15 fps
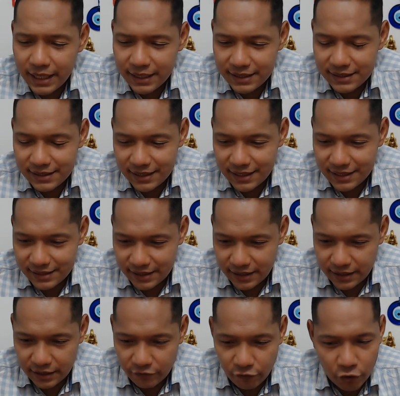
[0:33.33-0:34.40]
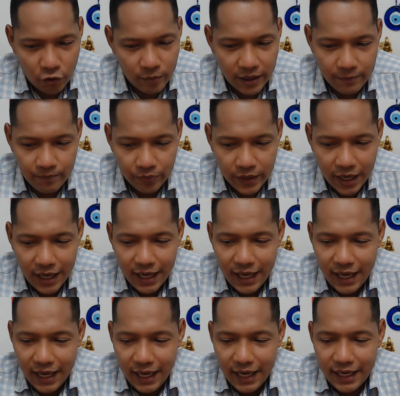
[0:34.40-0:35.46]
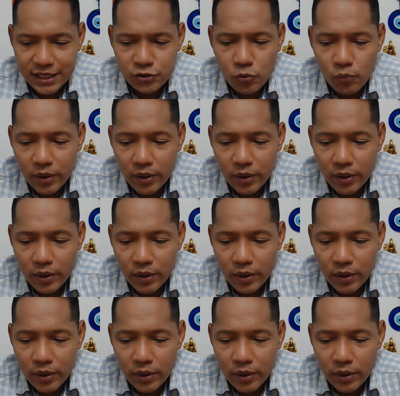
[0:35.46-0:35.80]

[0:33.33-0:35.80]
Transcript: Dice de la siguiente forma. Es un